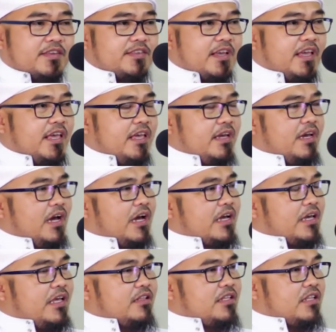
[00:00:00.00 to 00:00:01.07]
sehingga
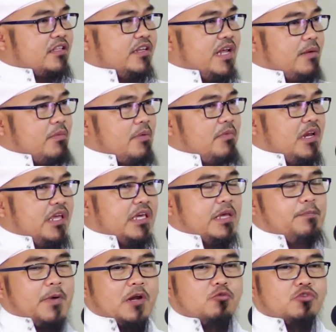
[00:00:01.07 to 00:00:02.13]
kita tidak memiliki
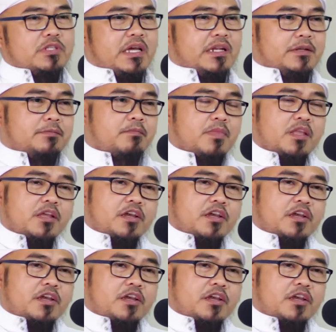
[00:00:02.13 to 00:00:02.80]
panutan